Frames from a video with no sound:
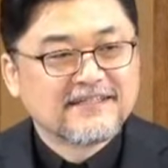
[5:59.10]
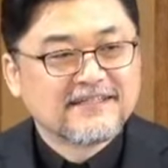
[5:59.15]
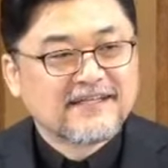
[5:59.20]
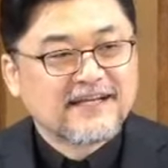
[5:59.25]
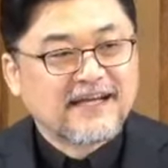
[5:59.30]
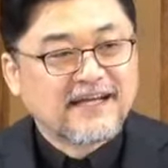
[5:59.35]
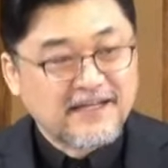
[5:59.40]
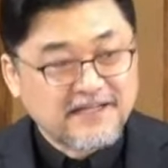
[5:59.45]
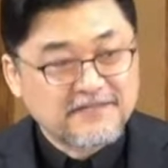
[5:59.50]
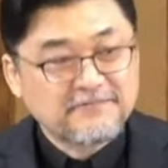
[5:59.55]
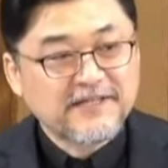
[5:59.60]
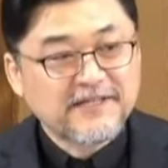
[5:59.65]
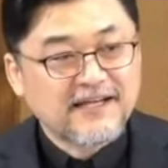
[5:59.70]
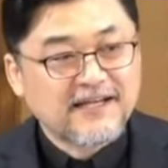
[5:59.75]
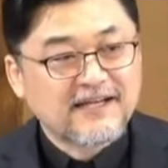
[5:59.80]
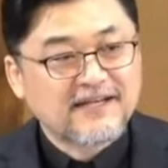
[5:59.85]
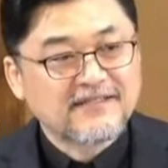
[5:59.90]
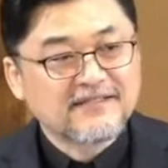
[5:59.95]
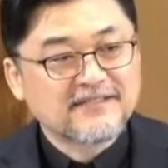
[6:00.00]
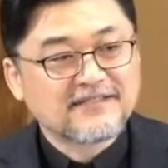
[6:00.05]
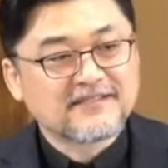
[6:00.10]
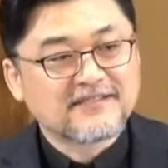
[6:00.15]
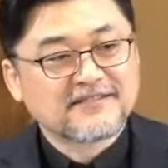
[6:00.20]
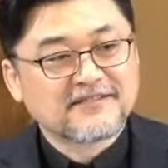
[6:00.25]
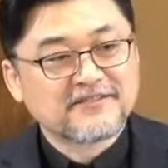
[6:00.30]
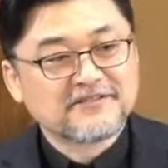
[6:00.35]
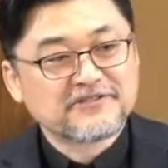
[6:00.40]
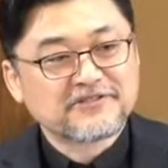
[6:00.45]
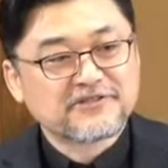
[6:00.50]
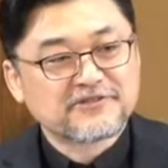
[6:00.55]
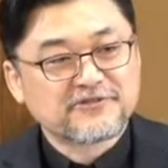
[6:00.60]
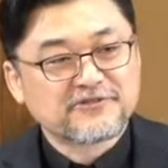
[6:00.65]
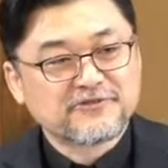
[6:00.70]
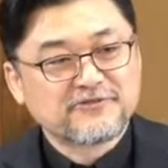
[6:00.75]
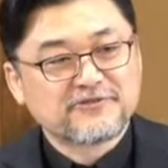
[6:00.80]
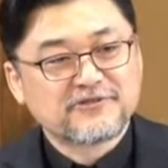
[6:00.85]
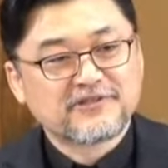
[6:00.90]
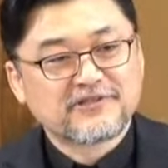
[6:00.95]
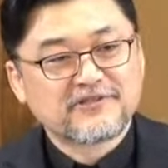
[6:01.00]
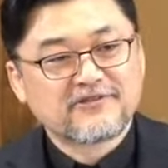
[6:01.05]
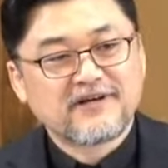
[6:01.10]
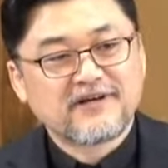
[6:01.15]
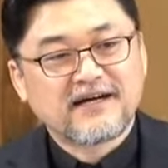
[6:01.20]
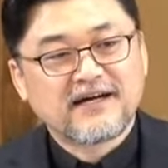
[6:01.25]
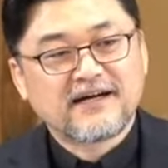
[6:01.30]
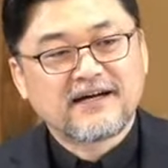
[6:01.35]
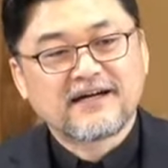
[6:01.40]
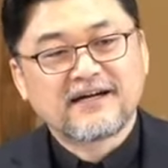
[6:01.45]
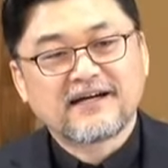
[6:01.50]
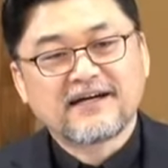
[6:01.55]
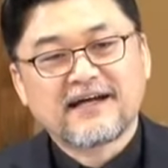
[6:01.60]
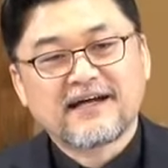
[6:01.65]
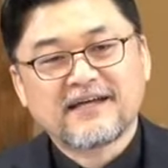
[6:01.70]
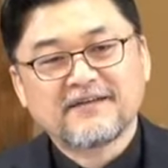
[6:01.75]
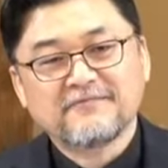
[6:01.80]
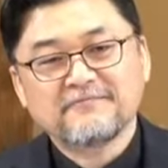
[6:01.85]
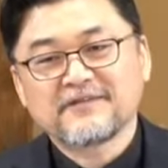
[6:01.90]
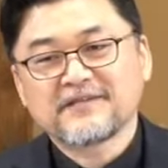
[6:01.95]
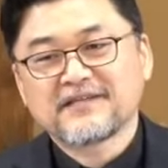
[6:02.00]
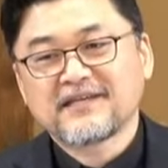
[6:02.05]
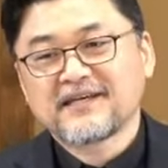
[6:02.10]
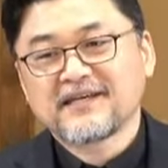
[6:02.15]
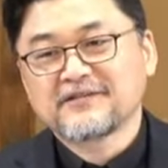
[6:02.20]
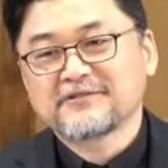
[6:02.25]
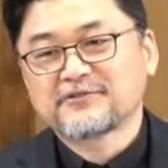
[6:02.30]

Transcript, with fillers: 하나님의 나라는 그런 식으로 우리들과 함께